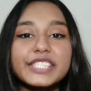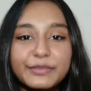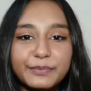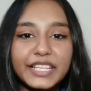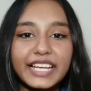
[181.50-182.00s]

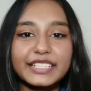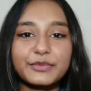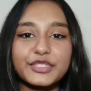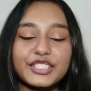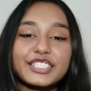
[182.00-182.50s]
সিম্পল একটা
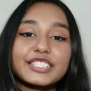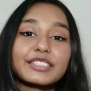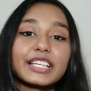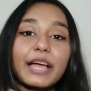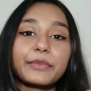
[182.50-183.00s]
বিষয় সেটা
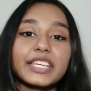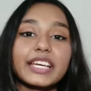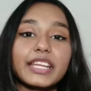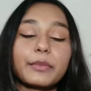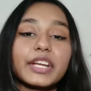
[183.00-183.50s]
থেকে আমি
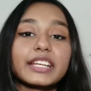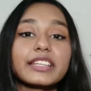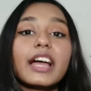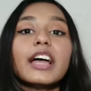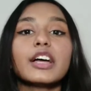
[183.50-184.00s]
এখানে আমার
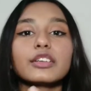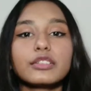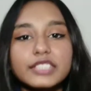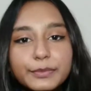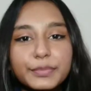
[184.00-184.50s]
একটা
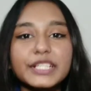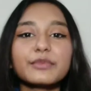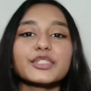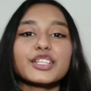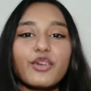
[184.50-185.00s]
সিম্পলের
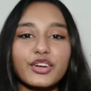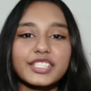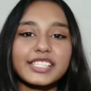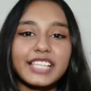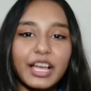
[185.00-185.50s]
মধ্যে
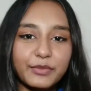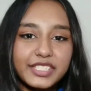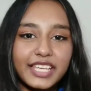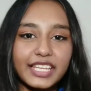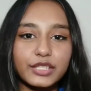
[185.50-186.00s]
গর্জিয়াস কামিজ
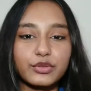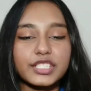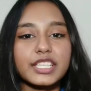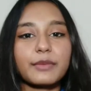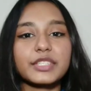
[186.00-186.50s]
ক্যারি
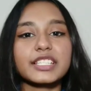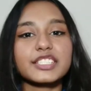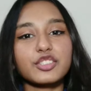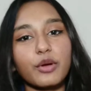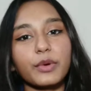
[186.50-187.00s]
করেছি আমাদের
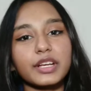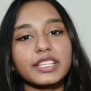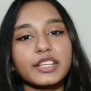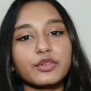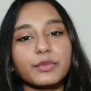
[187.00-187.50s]
কাছে সবারই
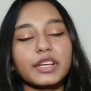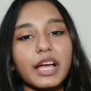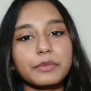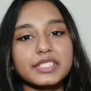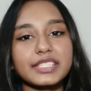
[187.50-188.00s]
এরকম
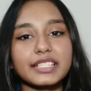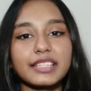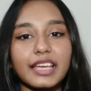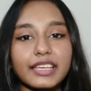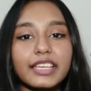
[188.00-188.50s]
কামিজ সেট
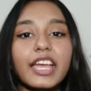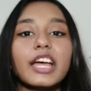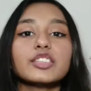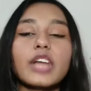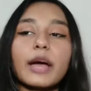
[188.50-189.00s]
থাকে
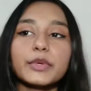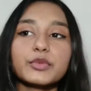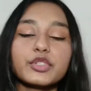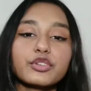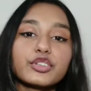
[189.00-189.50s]
তো আমি
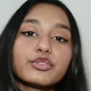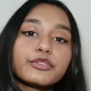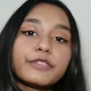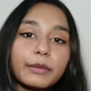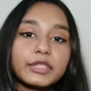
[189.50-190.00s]
মনে করি কোনো
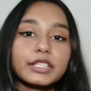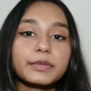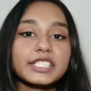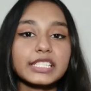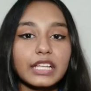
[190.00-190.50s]
ফ্যামিলির
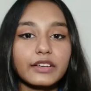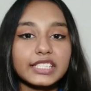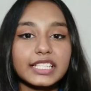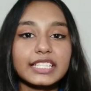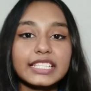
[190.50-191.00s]
বাসায়
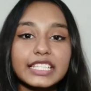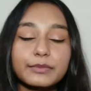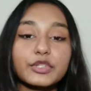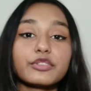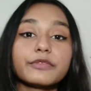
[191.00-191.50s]
দাওয়াতে গেলে
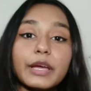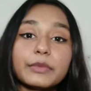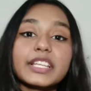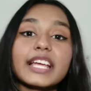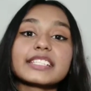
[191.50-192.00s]
কিংবা কোনো
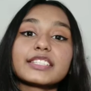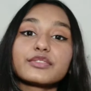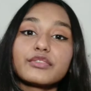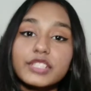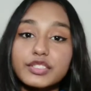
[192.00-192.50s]
ফ্যামিলি একসাথে
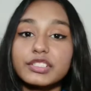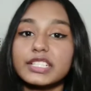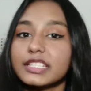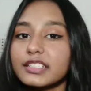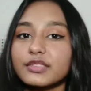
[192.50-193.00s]
কোনো রেস্টুরেন্টে
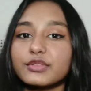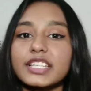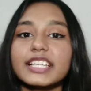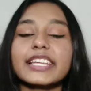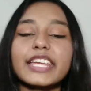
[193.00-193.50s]
ডিনার করতে
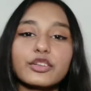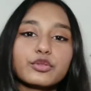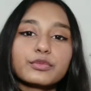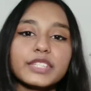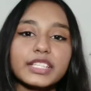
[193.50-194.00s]
গেলে
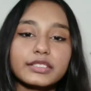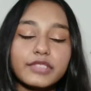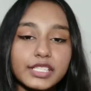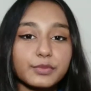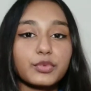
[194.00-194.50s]
এরকম
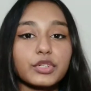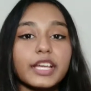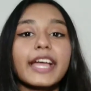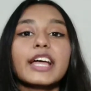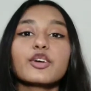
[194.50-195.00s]
ড্রেস পরলে
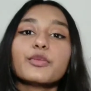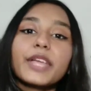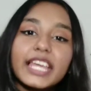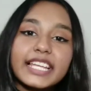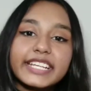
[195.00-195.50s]
খুবই
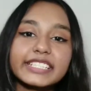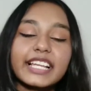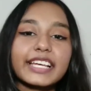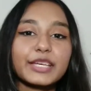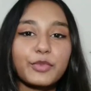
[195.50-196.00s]
এলিগেন্ট
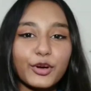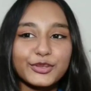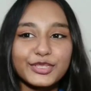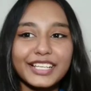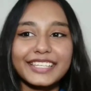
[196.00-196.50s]
লাগে
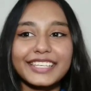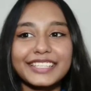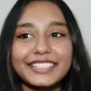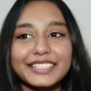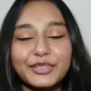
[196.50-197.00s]
ভদ্র লাগে
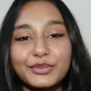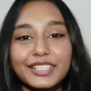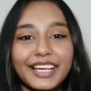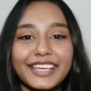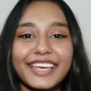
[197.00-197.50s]
কিউট
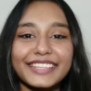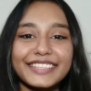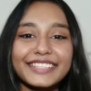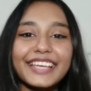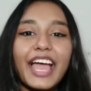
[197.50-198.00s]
লাগে আই থিঙ্ক